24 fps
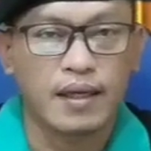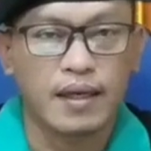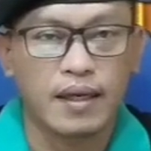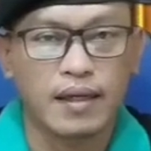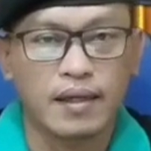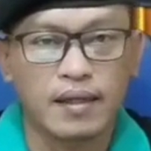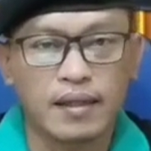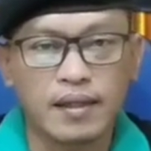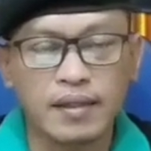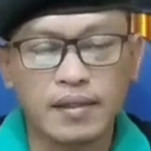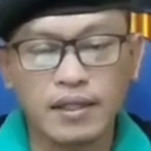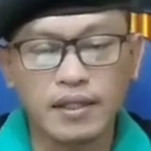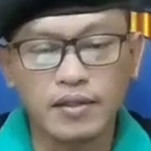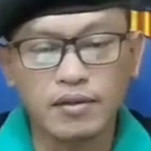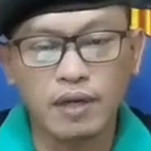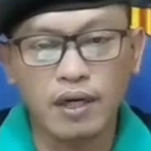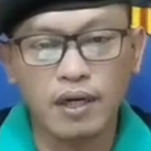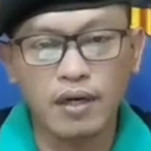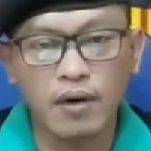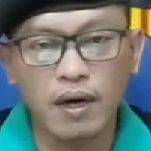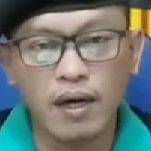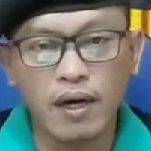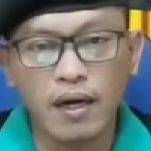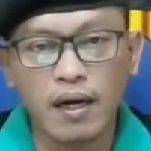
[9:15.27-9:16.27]
Dan kita
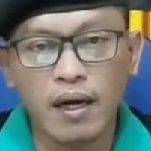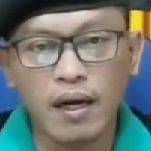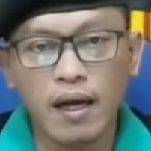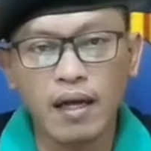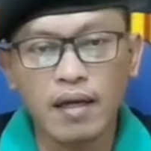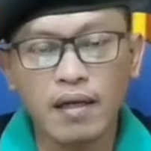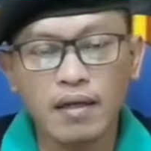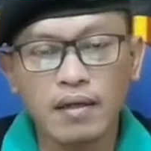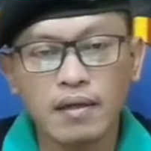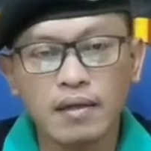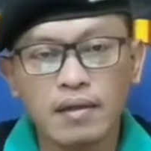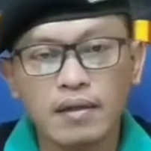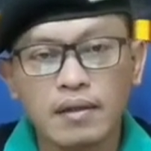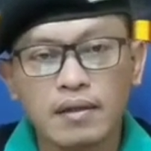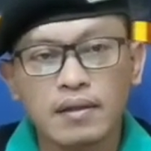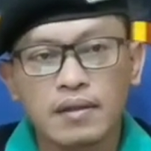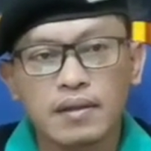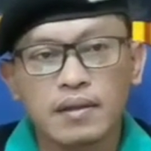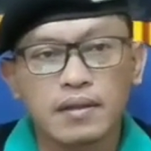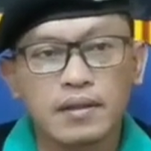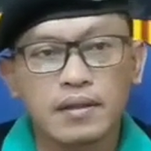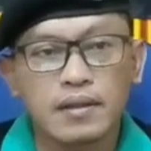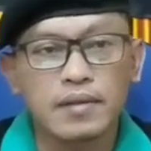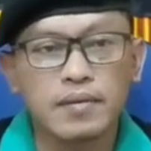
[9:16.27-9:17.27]
juga doakan
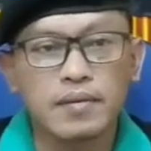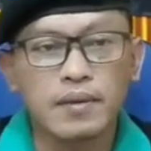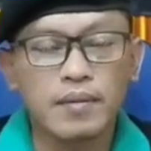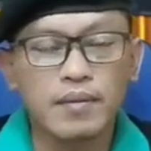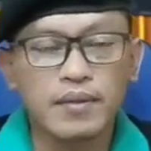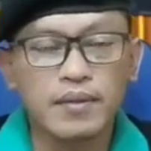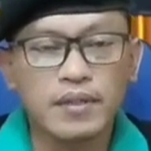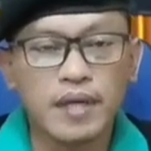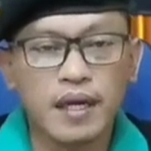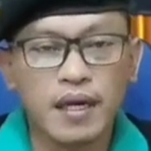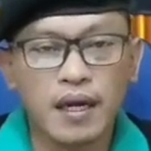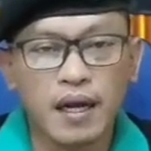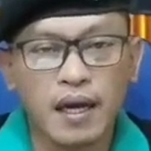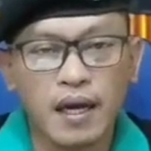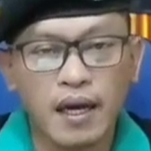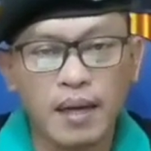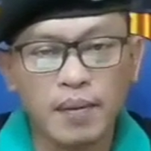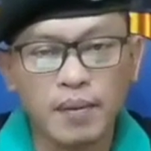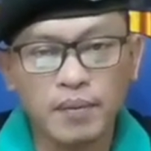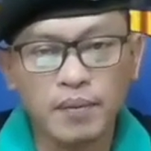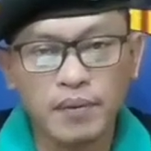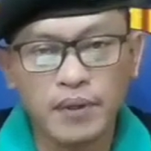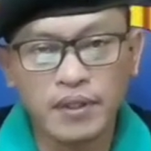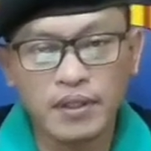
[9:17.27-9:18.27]
Imam Besar
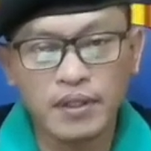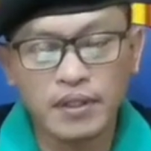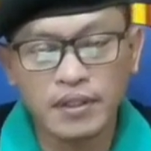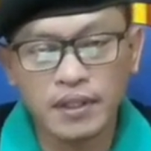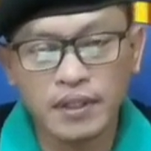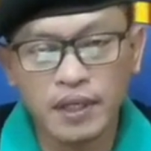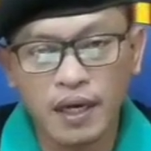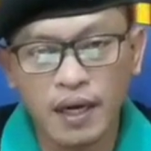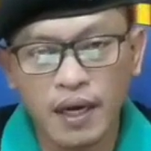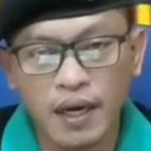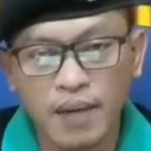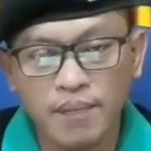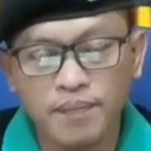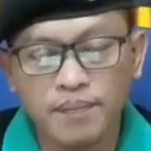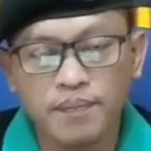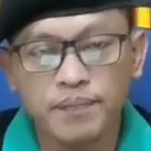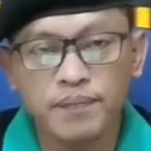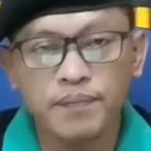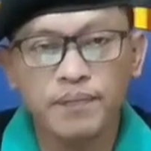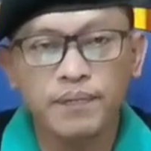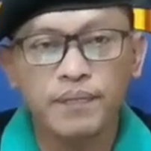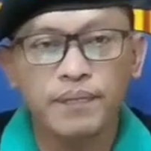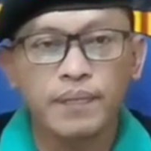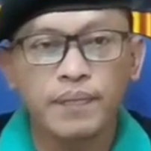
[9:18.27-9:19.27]
Habib Rizik Syihab
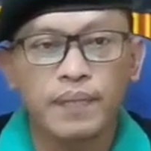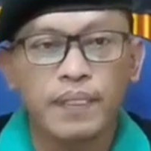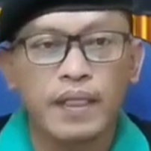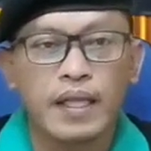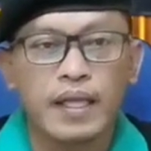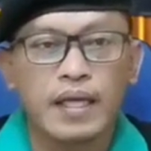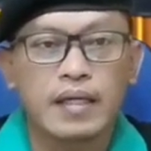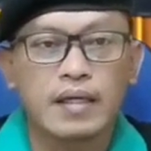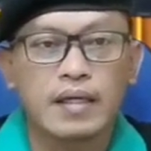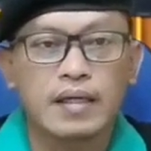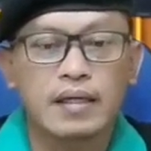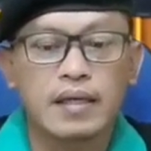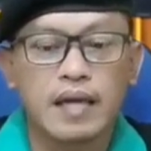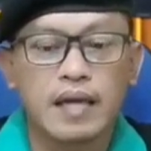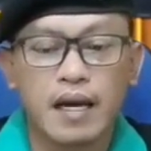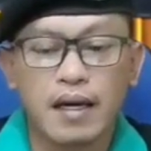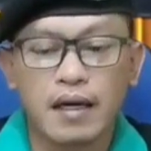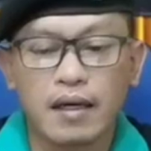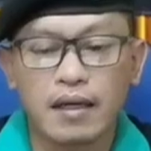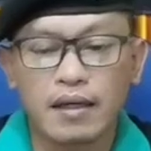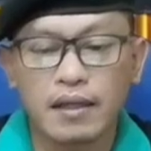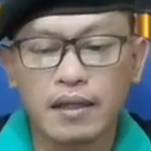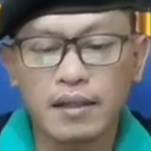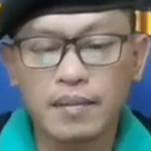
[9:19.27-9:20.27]

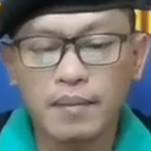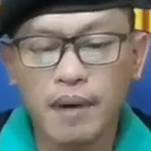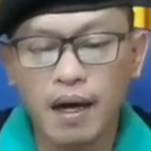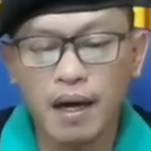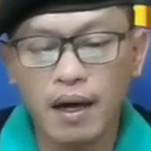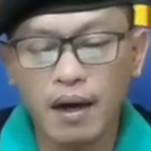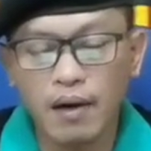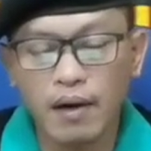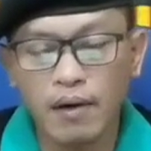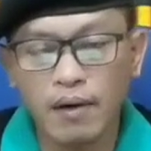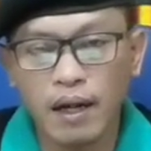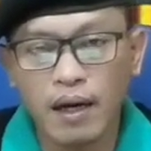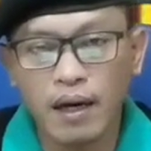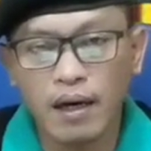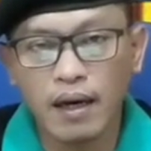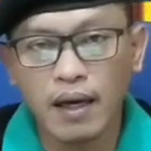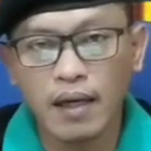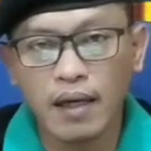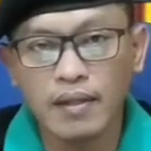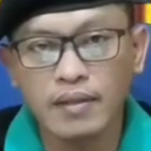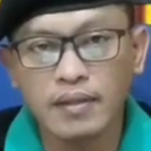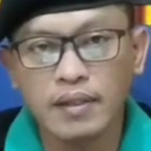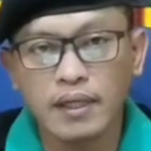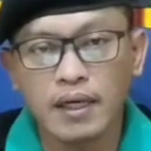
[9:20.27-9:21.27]
dan lima orang
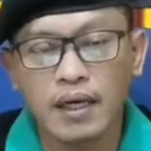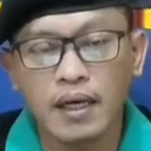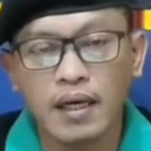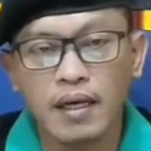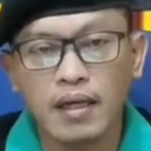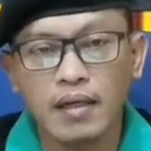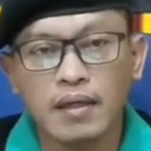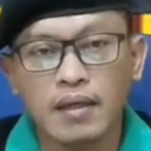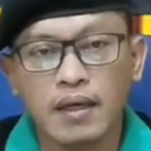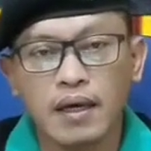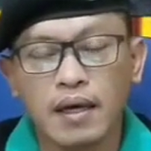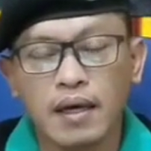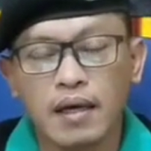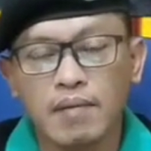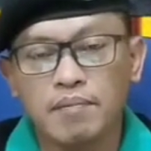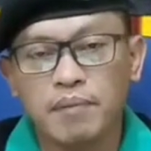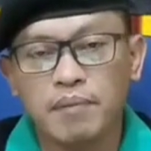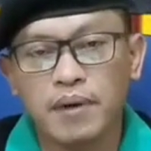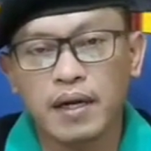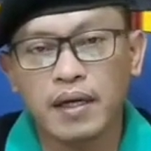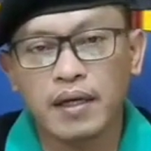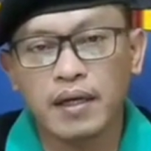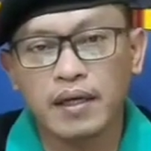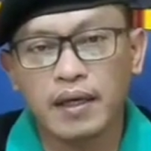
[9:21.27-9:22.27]
lainnya ya
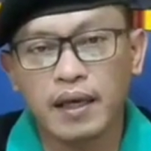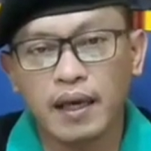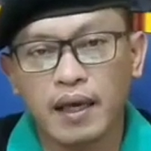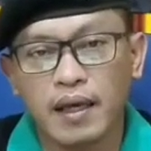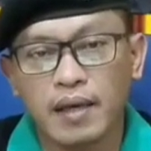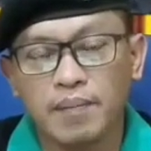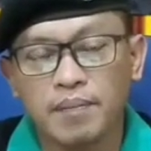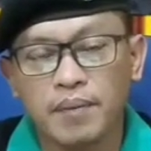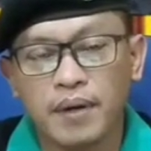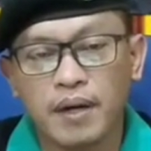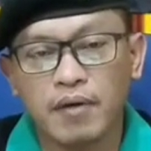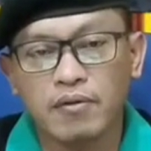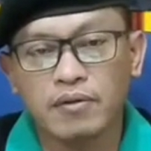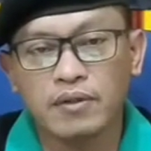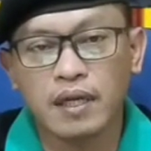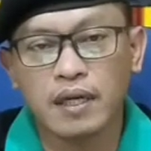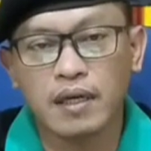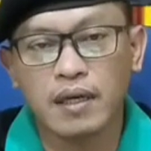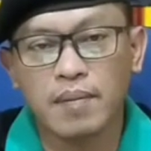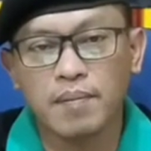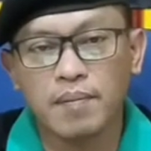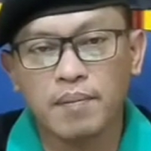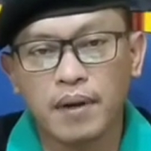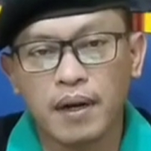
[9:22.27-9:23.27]
para kiai, para
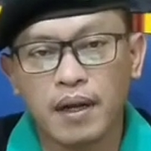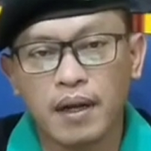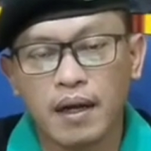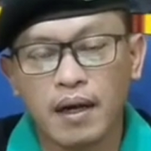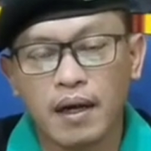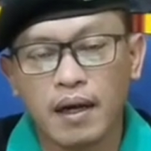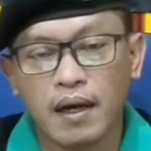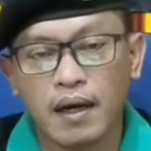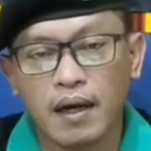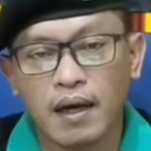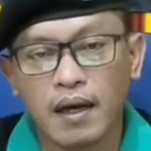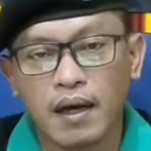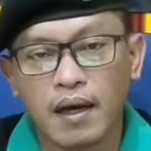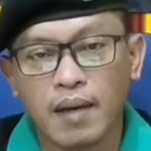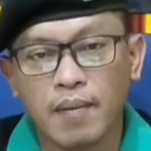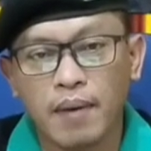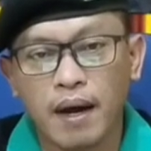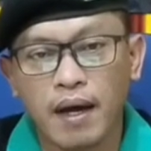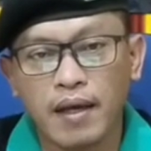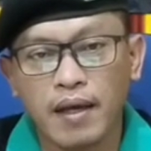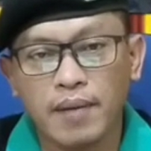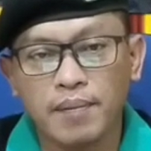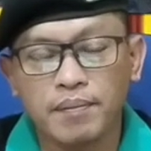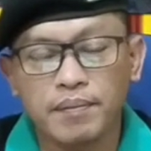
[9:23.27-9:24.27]
ustadz dan para
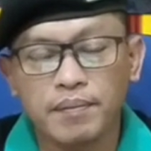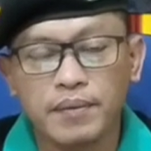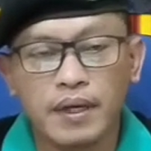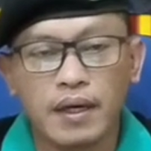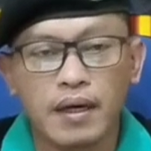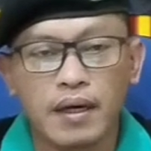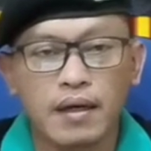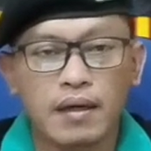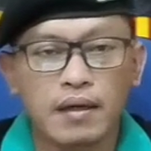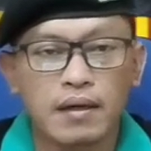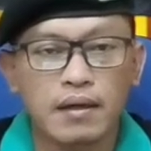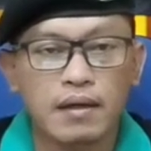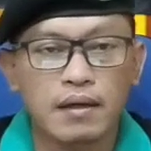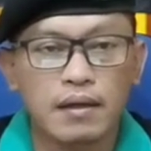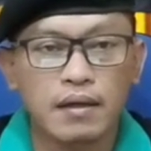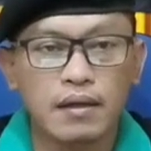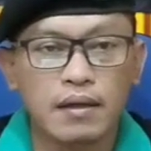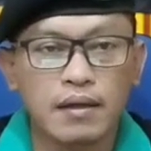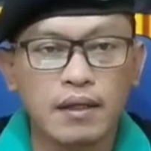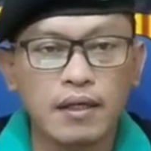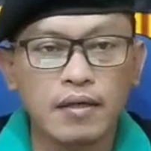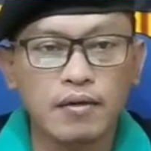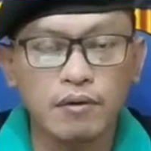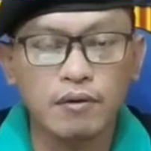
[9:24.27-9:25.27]
abaib yang
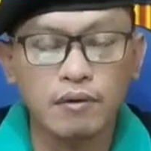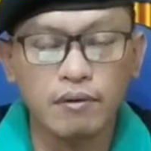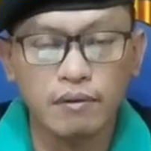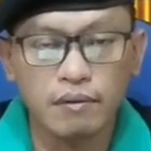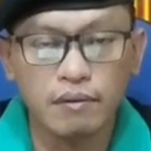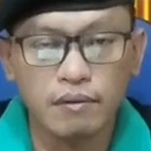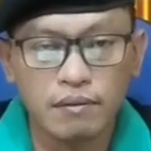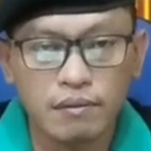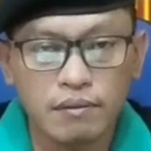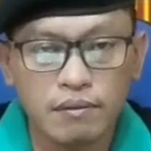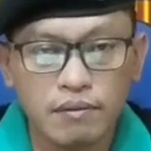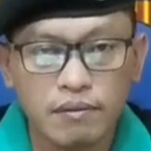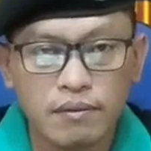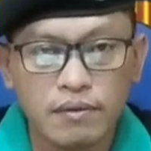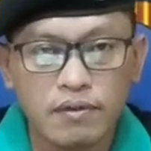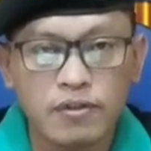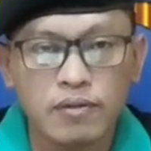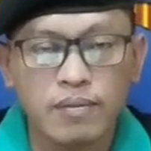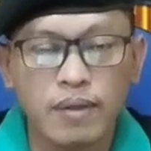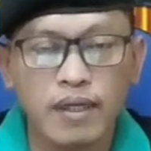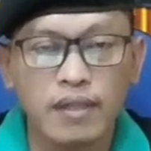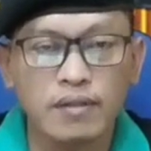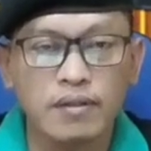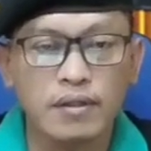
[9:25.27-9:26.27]
ikut
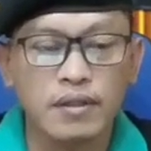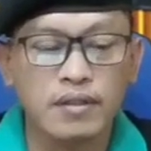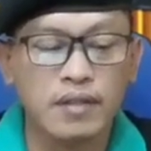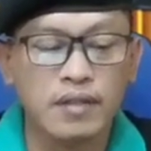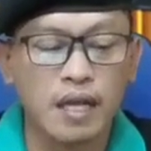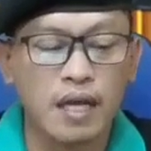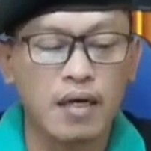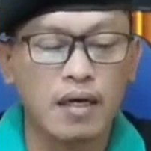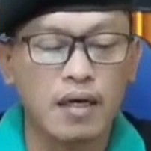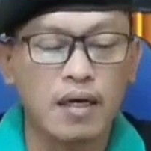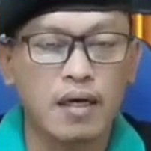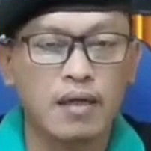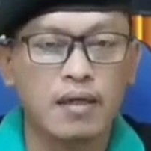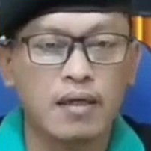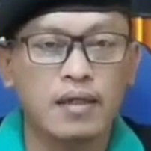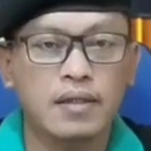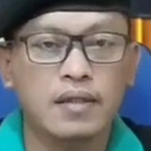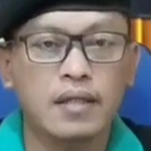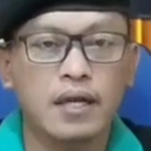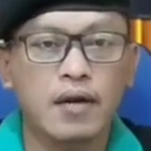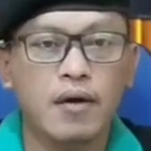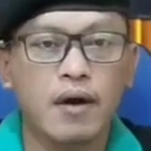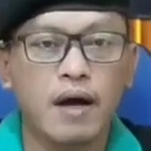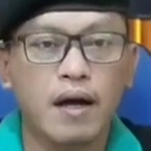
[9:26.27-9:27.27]
sebagai tersangka
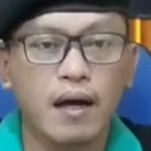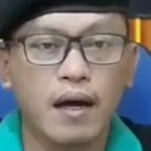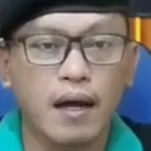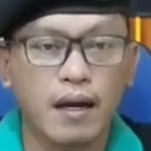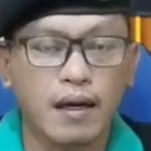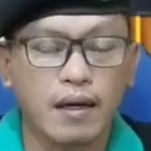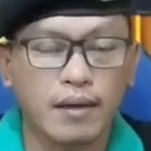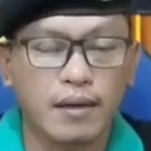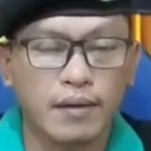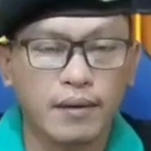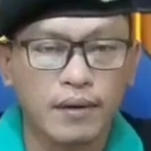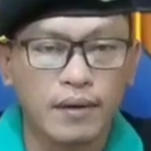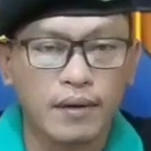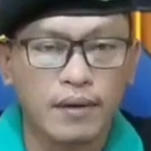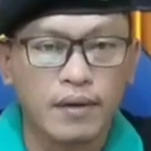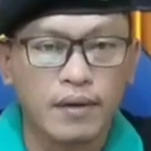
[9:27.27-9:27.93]
kita doakan